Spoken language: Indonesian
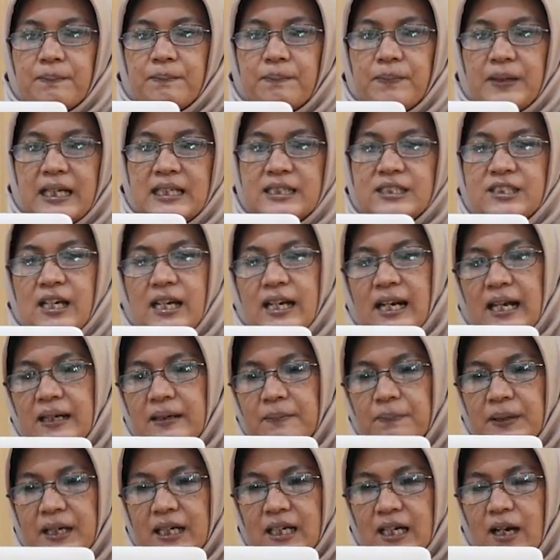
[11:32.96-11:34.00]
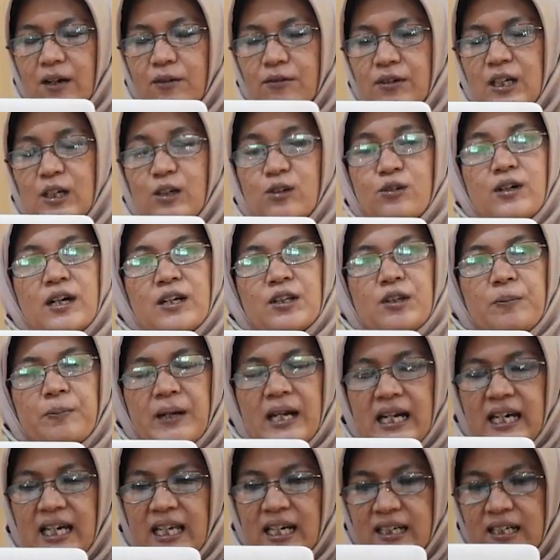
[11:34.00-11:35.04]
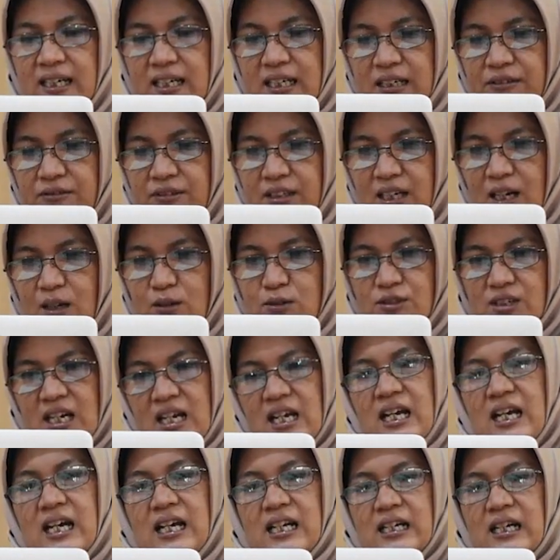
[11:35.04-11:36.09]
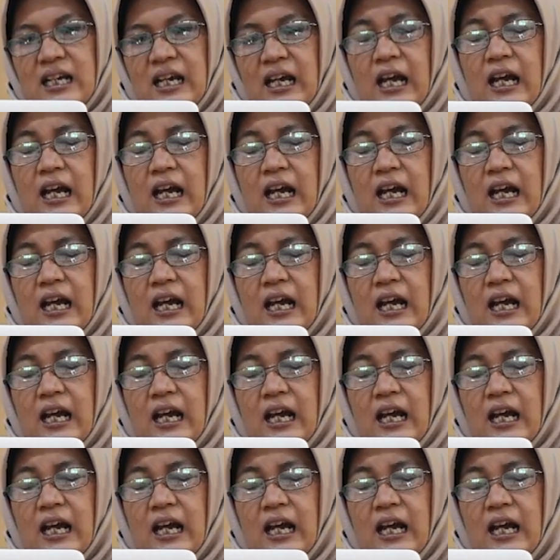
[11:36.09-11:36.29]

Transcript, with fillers: pelajaran PKWU atau prakarya dan kewirausahaan,